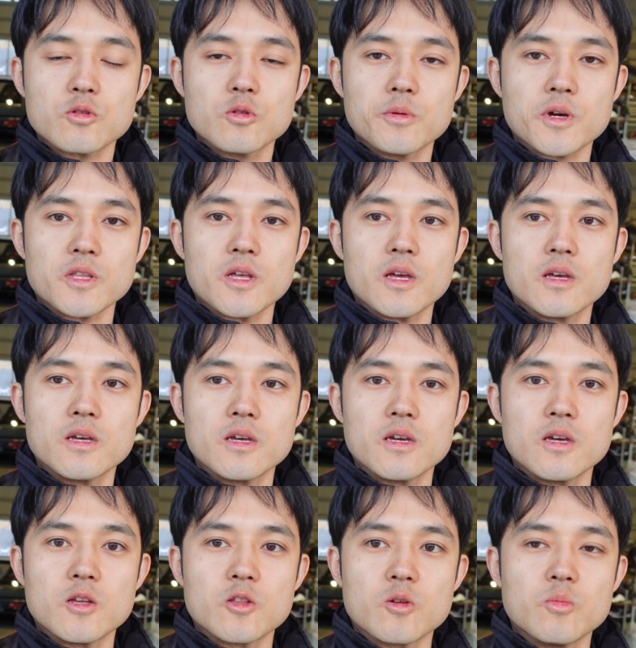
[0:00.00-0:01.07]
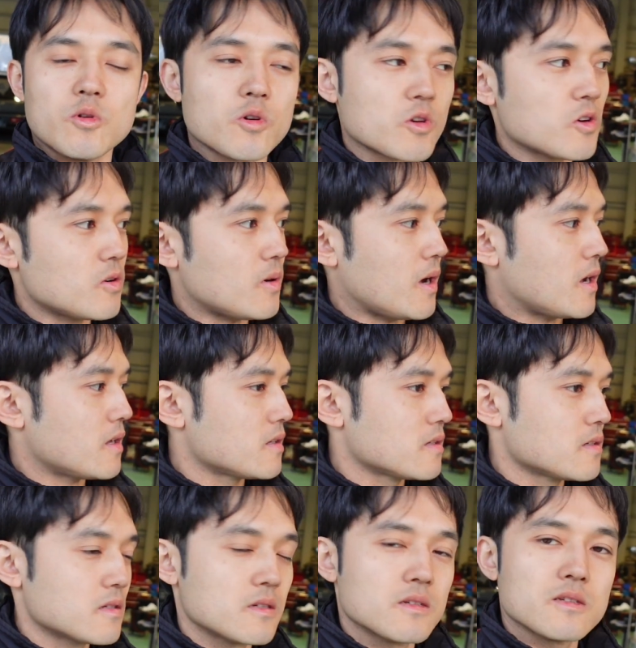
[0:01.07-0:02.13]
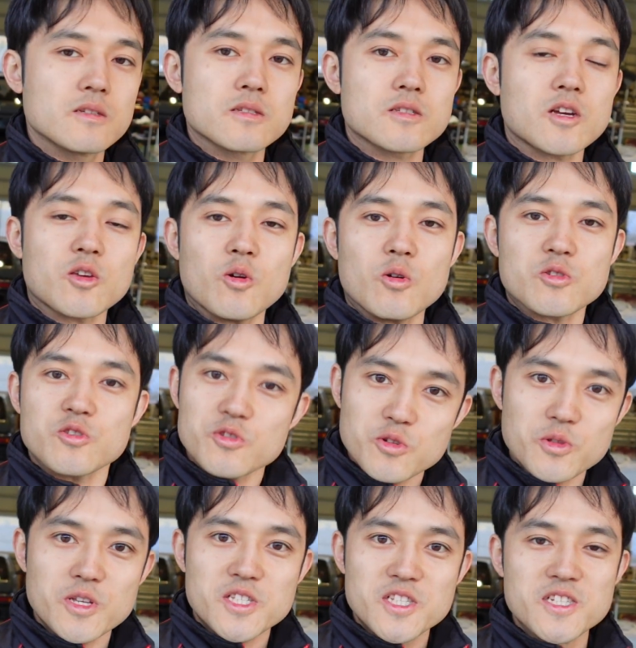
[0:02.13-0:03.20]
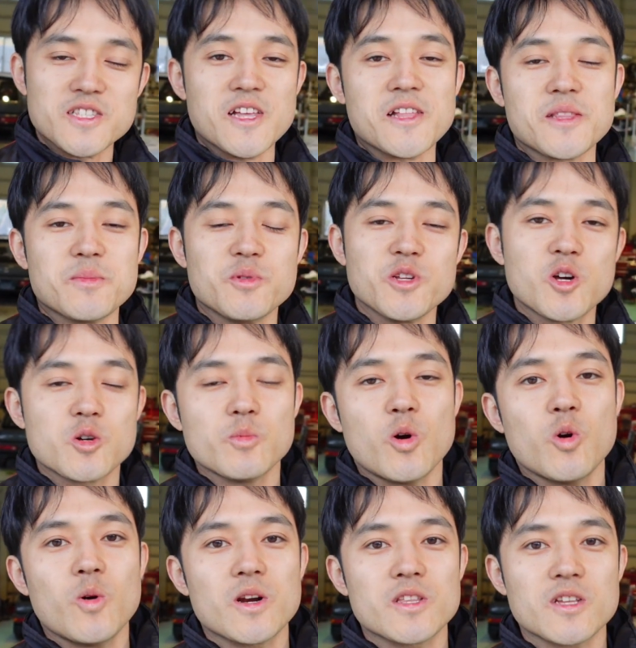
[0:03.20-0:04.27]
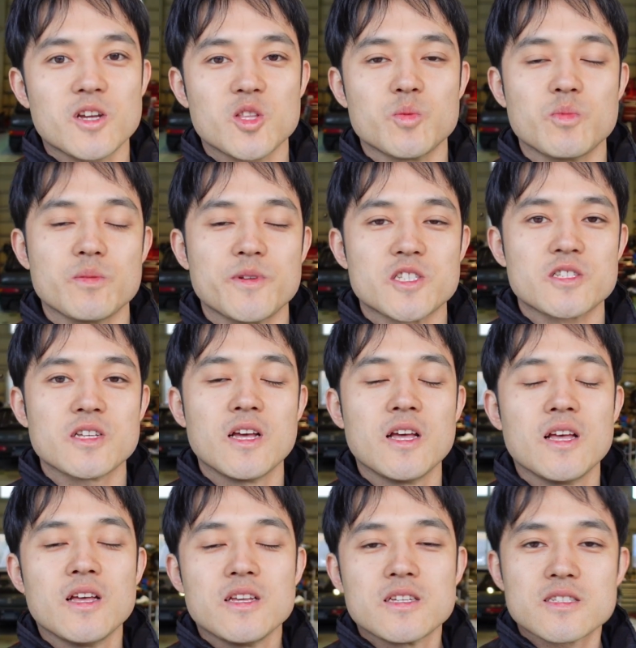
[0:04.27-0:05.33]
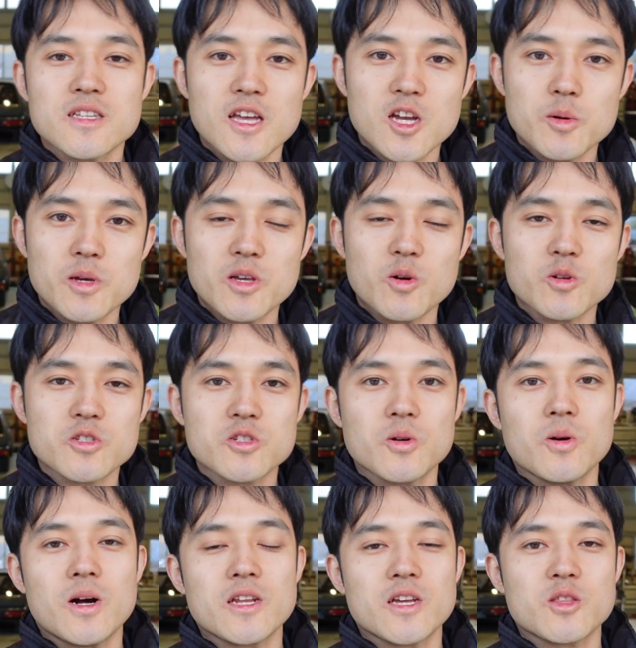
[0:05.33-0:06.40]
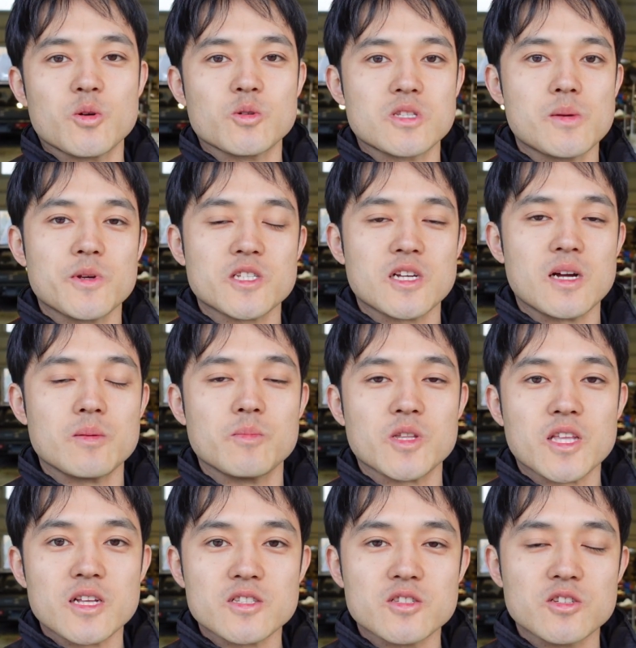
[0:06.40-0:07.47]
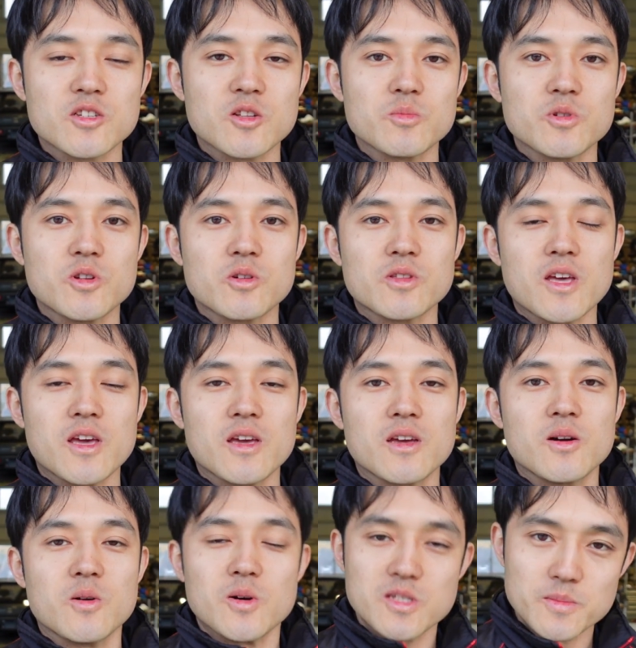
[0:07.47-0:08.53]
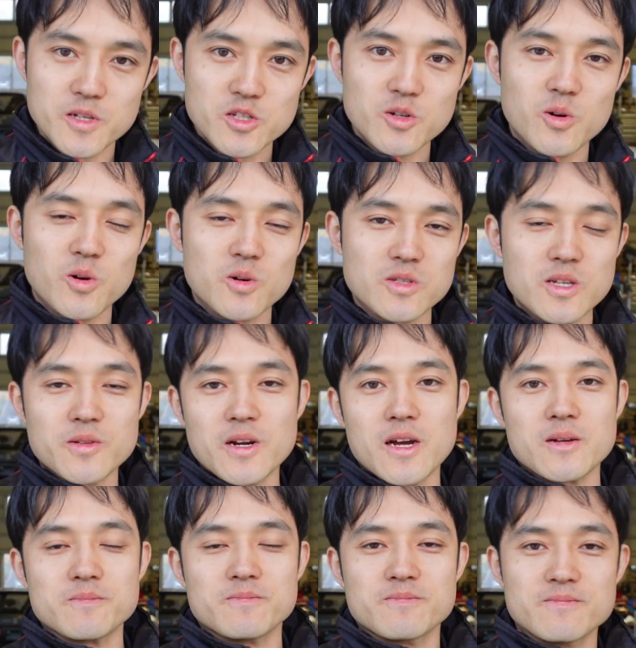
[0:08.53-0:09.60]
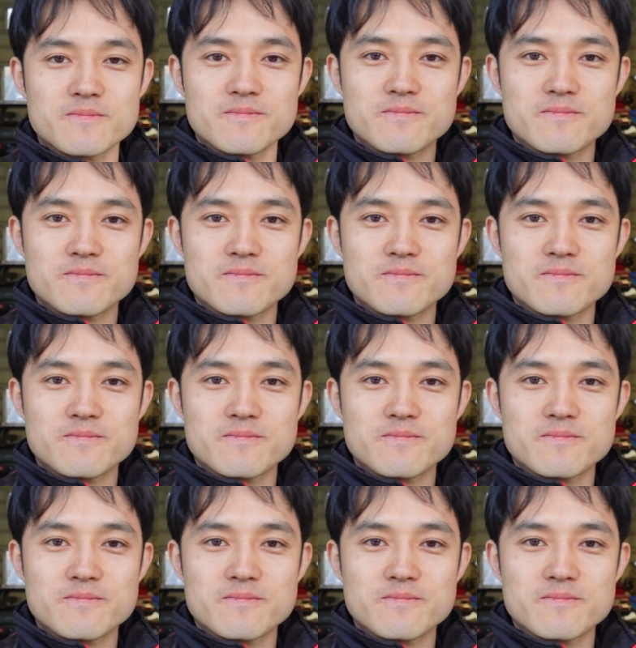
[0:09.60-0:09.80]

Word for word: あ、というわけで、えーと、もう今日は作業終了です。なんで Vlog も終わりたいと思います。最後までご視聴ありがとうございました。また次の Vlog でお会いしましょう。さよなら。